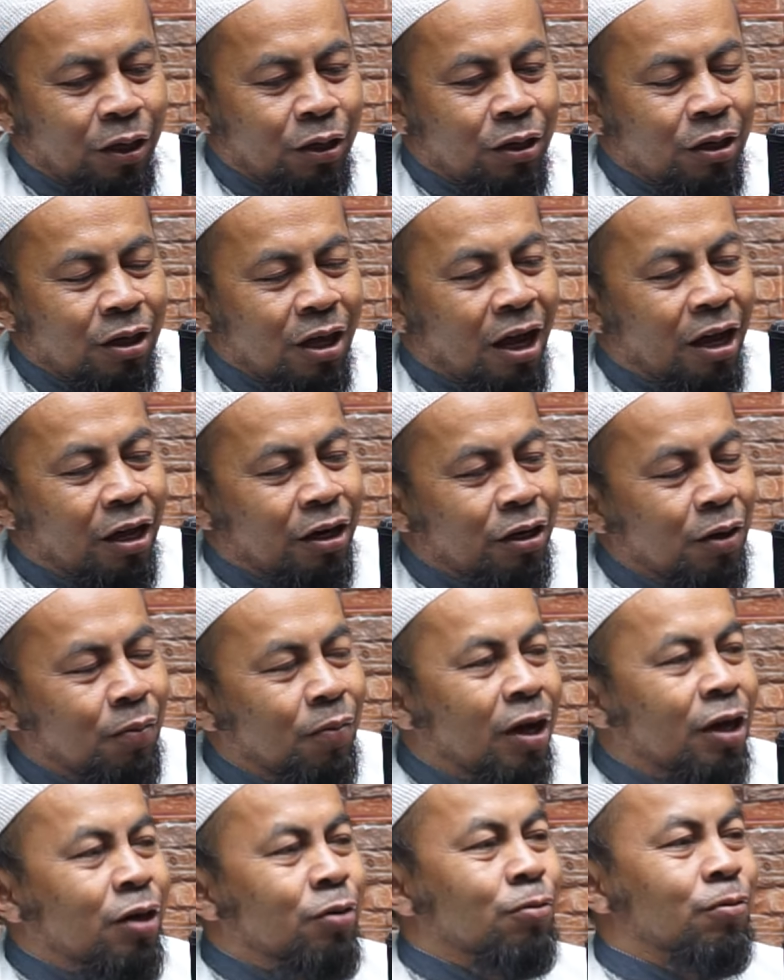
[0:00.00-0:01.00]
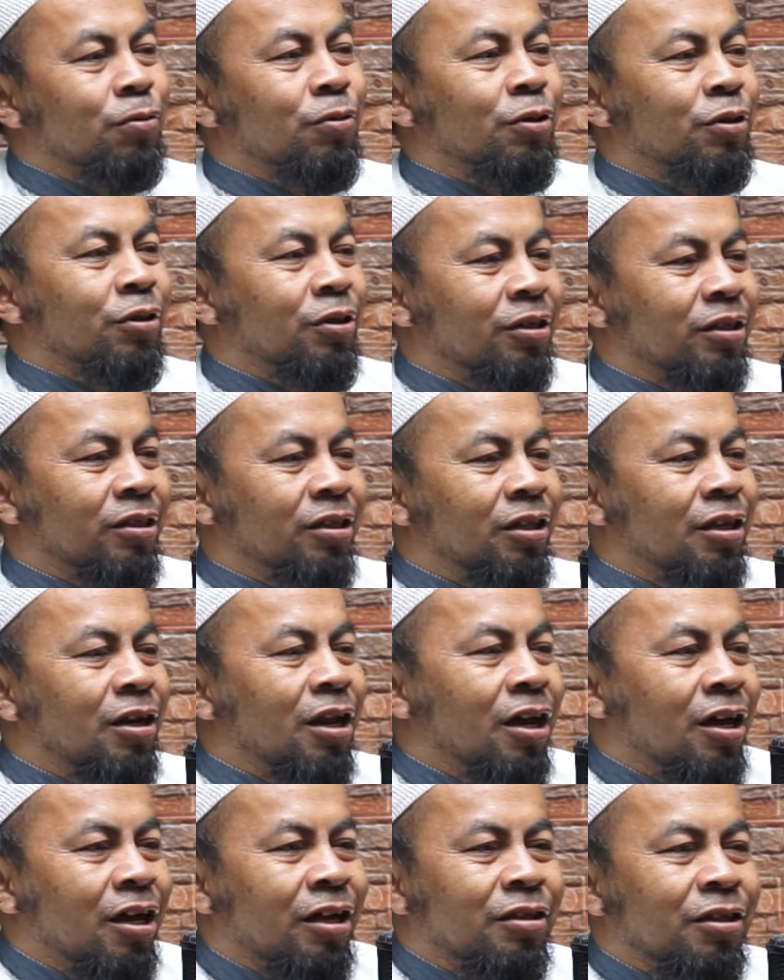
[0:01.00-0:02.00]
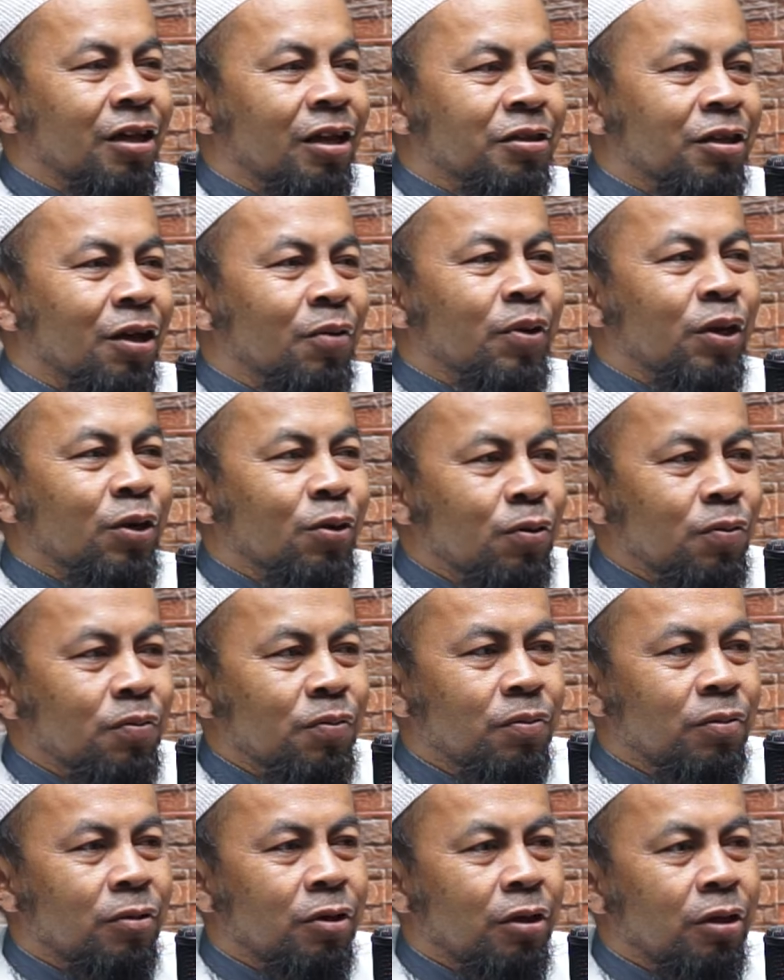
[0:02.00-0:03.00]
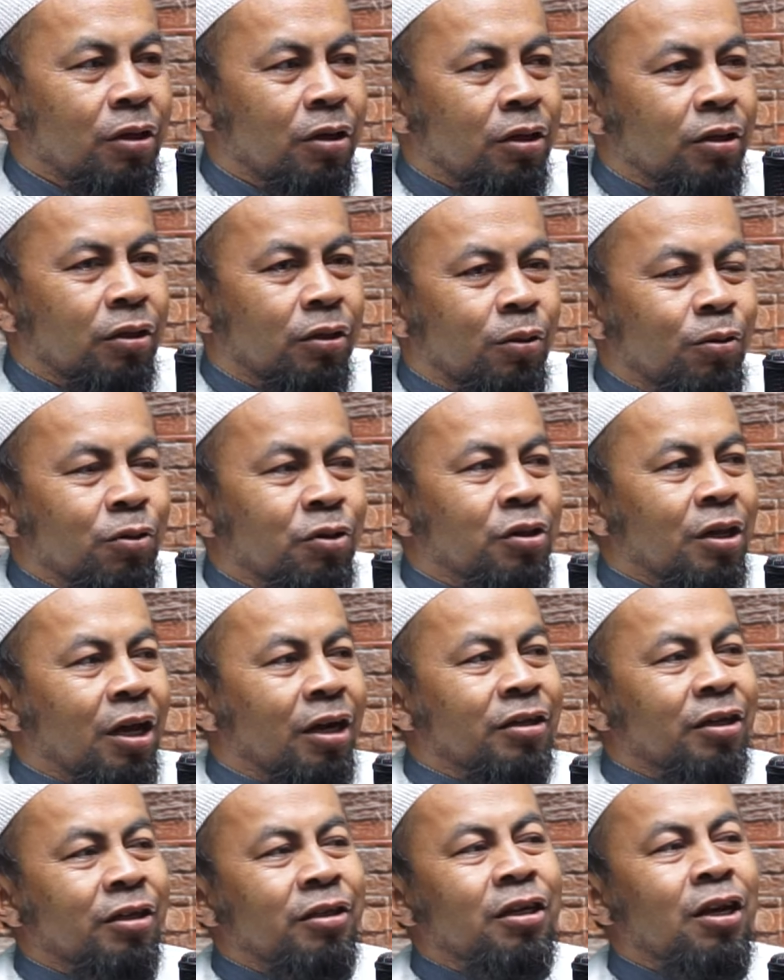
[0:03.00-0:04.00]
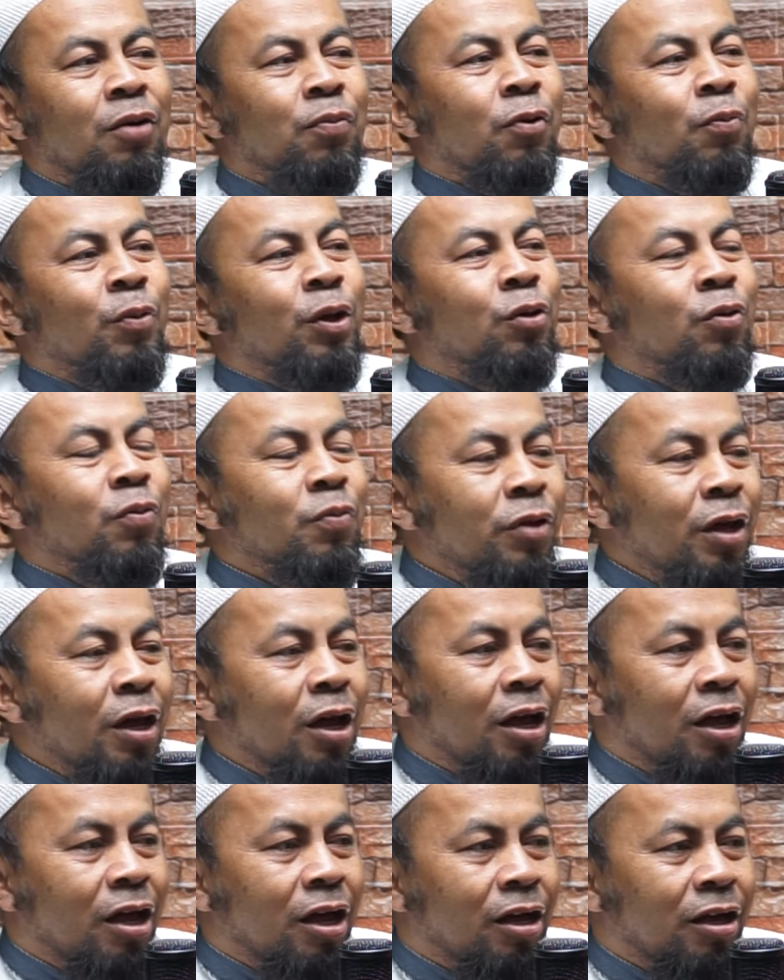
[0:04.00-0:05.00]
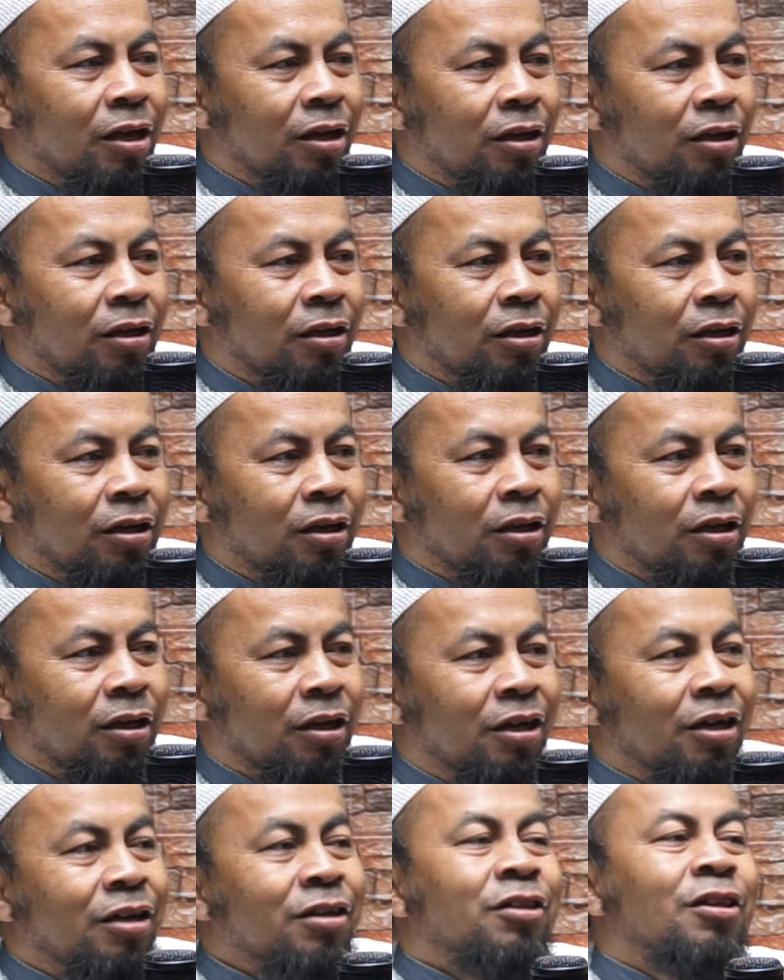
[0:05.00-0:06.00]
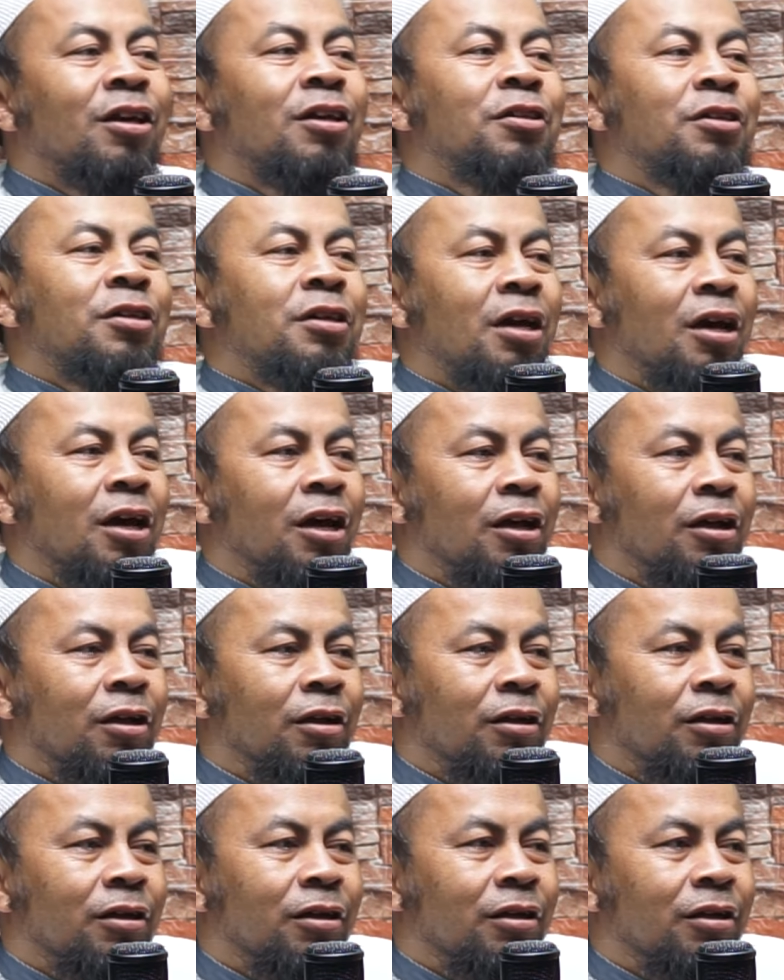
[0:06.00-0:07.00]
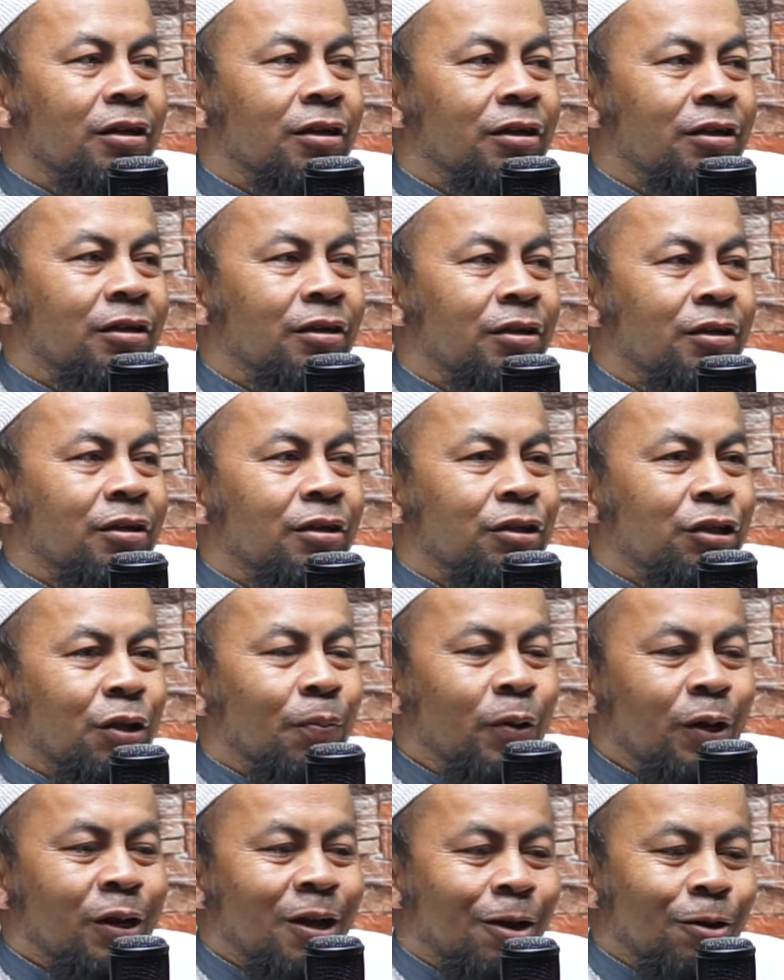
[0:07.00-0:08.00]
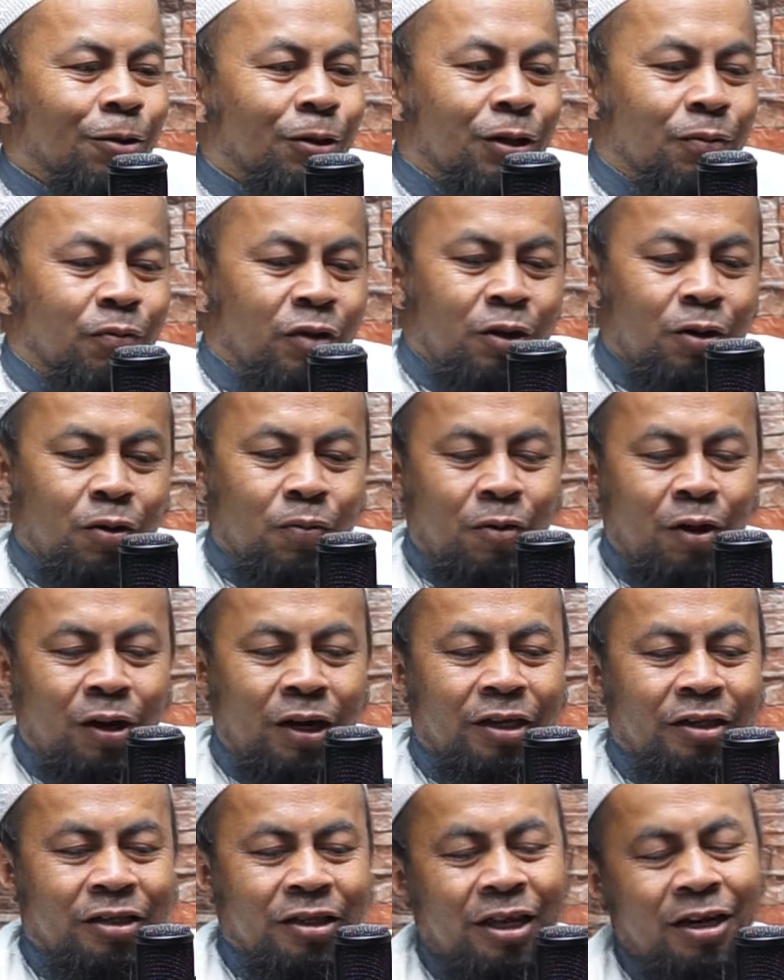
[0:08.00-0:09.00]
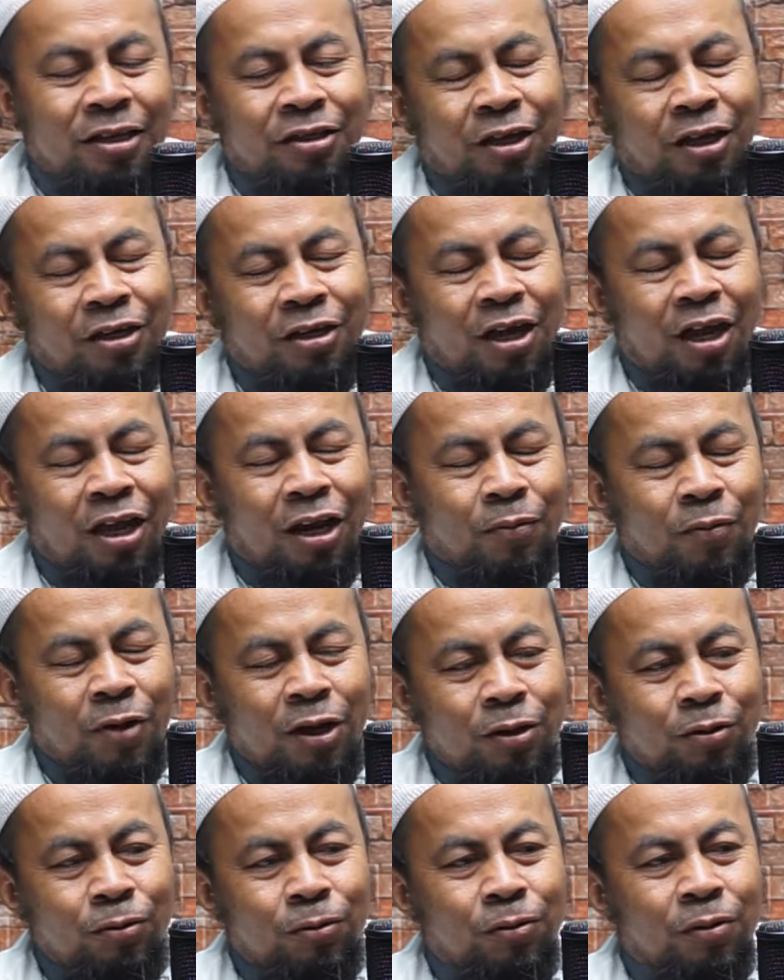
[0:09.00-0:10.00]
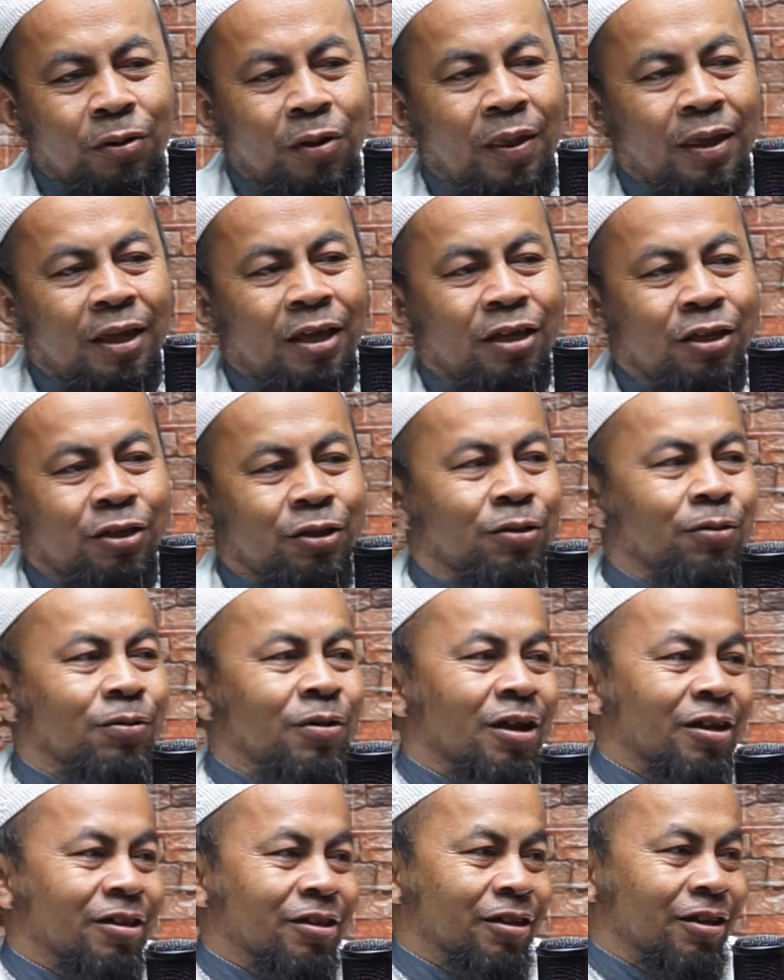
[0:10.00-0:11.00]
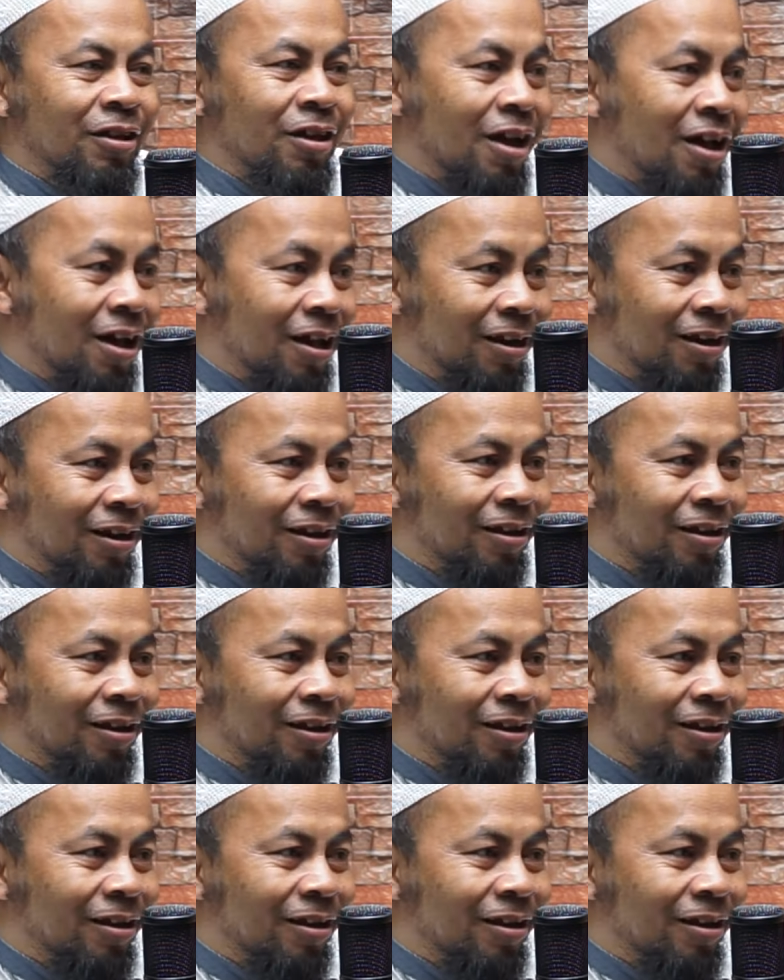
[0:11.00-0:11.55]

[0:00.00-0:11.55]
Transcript: Ini airnya madu. Silahkan Salsa minum. Terus Salsa tidak mau minumnya. Ya. Kan sia-sia. Hmm. Tapi kalau diminum oleh Salsa nih air madu sudah segar,